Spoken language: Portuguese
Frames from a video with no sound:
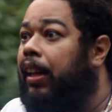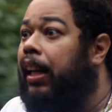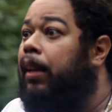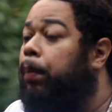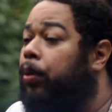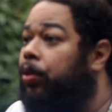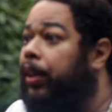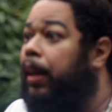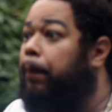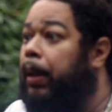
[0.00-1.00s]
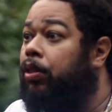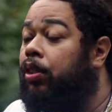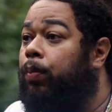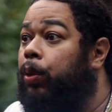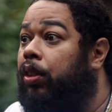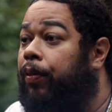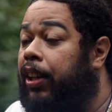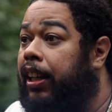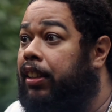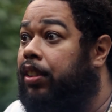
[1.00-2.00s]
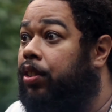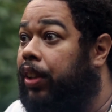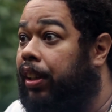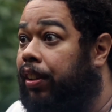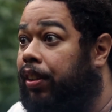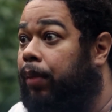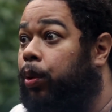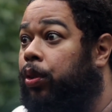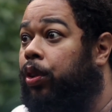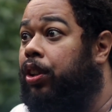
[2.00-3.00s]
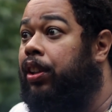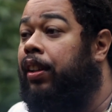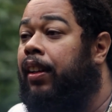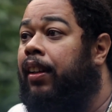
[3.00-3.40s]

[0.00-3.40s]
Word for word: ele possuía padrões muito diferentes do que nós temos hoje.